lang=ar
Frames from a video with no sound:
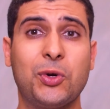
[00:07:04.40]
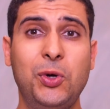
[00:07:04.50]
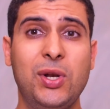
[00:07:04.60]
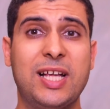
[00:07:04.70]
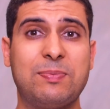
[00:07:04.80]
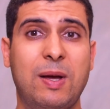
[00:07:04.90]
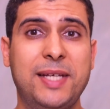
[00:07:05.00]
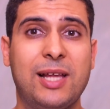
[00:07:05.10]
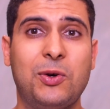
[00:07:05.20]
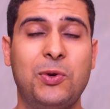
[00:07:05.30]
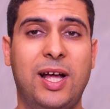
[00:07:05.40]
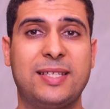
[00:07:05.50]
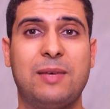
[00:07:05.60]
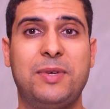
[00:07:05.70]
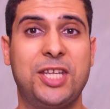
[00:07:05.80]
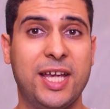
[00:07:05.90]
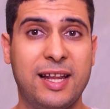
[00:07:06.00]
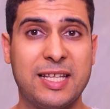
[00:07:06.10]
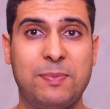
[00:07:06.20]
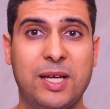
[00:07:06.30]
نروحوا للاسباب تاع القولون العصبي شنو هي
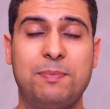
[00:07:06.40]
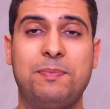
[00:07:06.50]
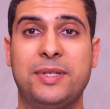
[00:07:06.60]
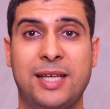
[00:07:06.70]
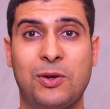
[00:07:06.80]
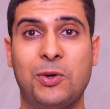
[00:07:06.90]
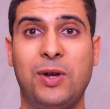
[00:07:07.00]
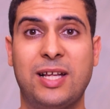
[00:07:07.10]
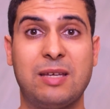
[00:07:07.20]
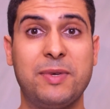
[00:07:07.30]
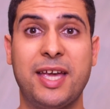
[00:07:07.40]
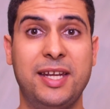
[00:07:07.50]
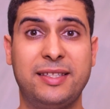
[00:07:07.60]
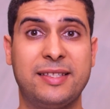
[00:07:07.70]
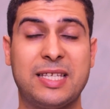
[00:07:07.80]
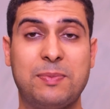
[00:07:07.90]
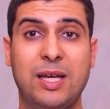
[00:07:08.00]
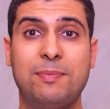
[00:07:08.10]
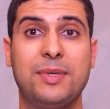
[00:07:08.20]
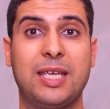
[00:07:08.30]
الاسباب تاع القولون العصبي كاين عده
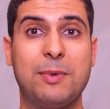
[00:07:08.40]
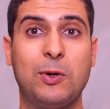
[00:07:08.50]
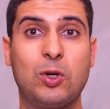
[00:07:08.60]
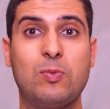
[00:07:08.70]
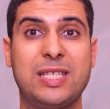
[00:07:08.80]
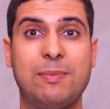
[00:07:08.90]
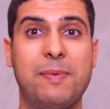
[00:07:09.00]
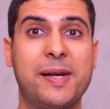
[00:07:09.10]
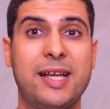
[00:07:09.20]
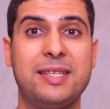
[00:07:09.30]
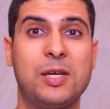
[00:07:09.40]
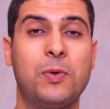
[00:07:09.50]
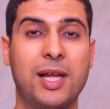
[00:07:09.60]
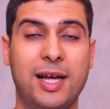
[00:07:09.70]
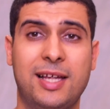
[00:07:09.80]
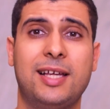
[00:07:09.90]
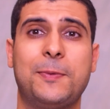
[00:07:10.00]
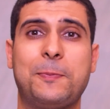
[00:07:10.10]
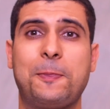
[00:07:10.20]
اسباب كما قلت لكم السبب الرئيسي هو القلق